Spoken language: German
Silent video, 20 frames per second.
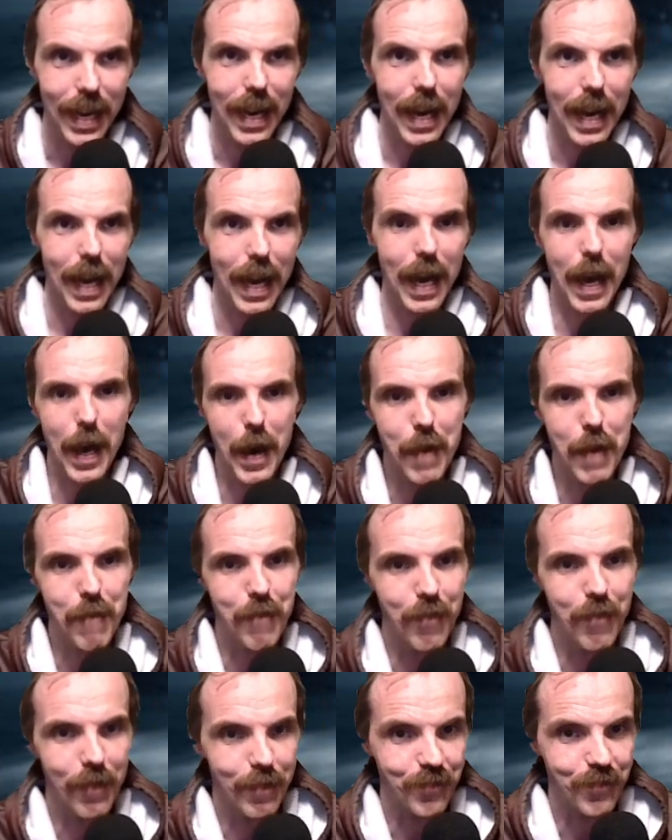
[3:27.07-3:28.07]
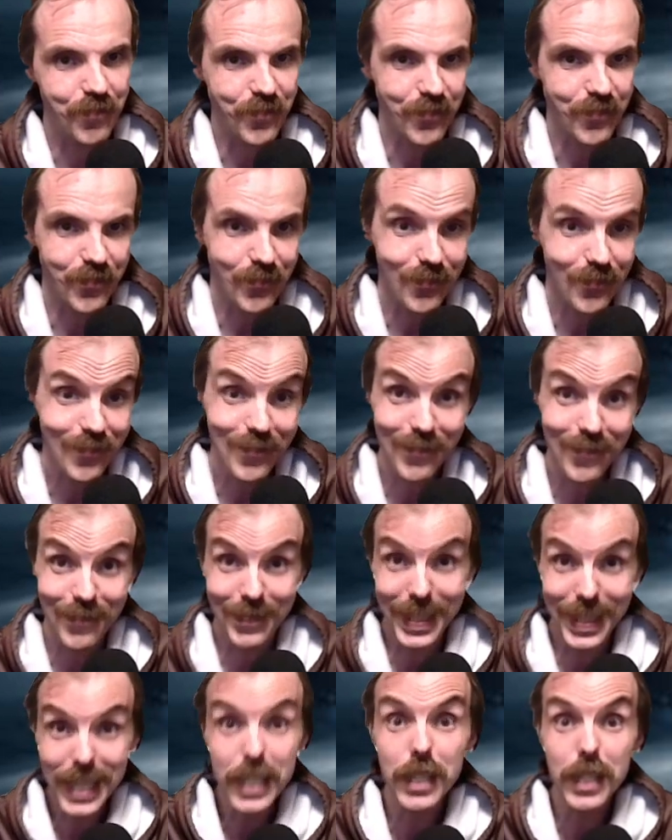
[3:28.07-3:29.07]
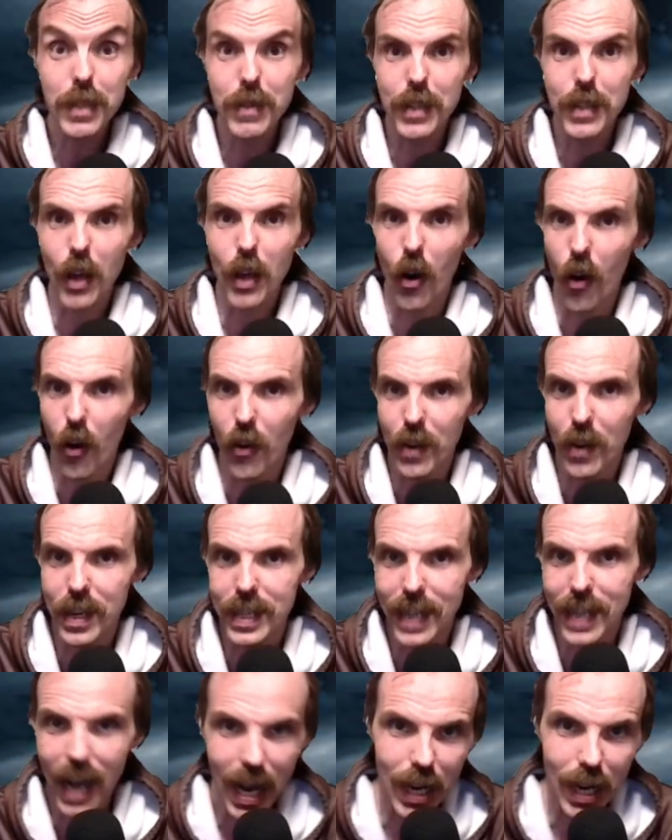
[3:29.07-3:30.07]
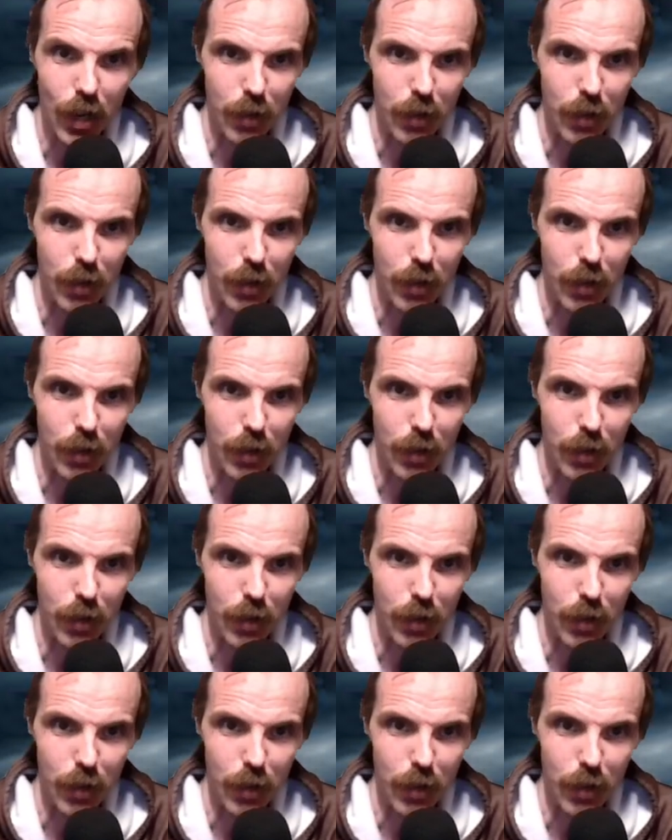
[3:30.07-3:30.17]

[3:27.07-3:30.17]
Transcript: Ähm, nicht der Originale,